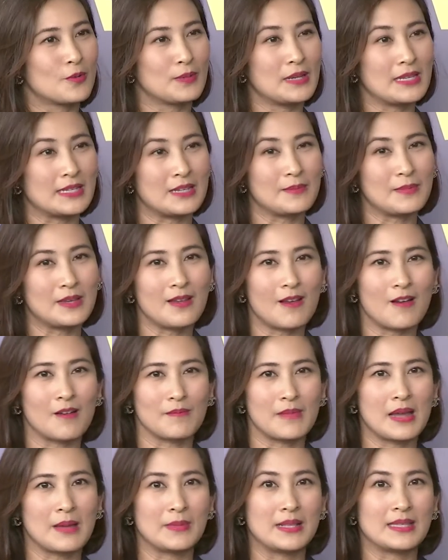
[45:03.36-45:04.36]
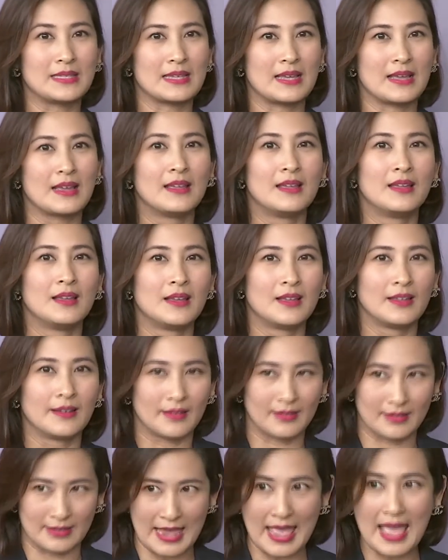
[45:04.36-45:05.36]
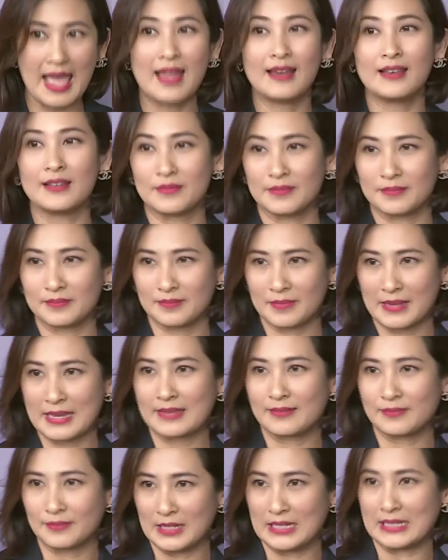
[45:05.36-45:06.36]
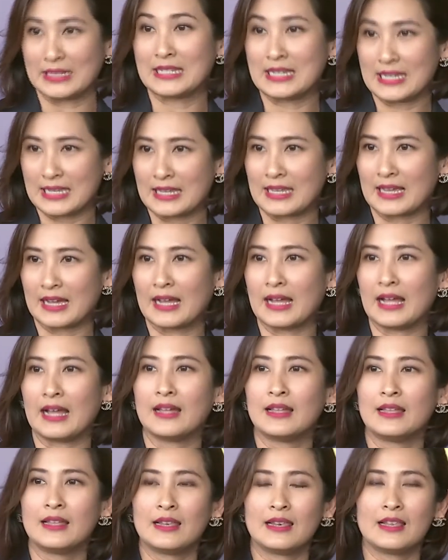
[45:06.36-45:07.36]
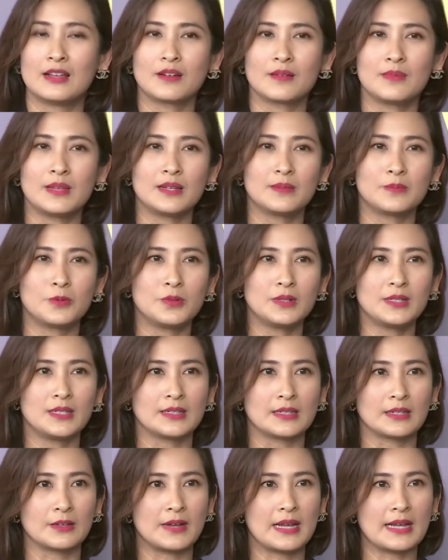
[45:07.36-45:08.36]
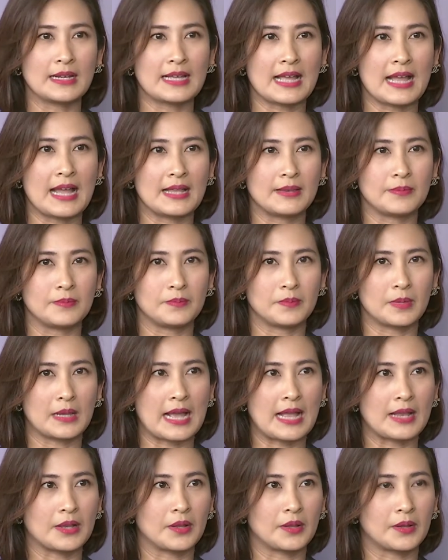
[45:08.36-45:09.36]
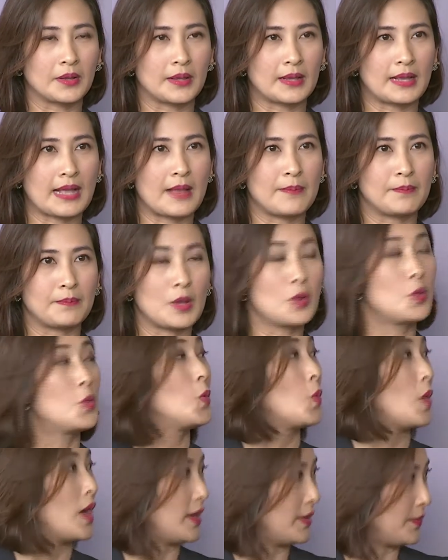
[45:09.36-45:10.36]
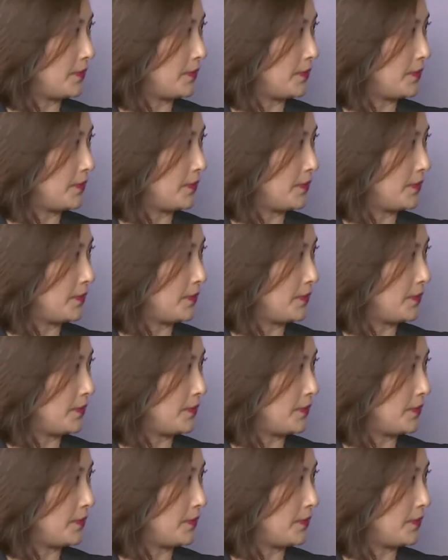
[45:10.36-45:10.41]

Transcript: ลผลิตที่มันออกมามันจะแย่หรือไม่หรือดีอะค่ะเรากำลังพูดถึงว่าการการการเป็นห่วง